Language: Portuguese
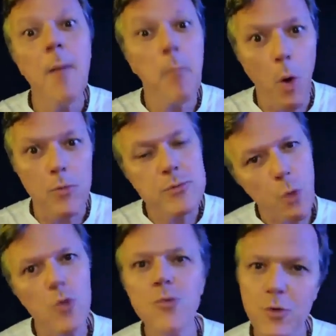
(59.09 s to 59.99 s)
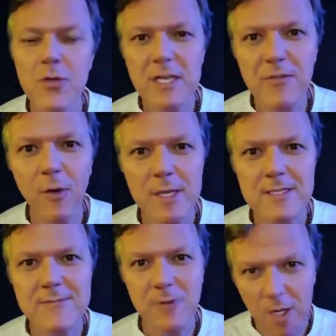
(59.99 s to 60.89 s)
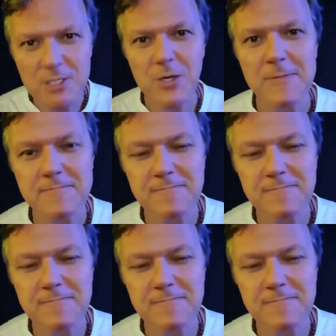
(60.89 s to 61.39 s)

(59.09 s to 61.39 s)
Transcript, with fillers: Bom, todo mundo ali vota. Olha só.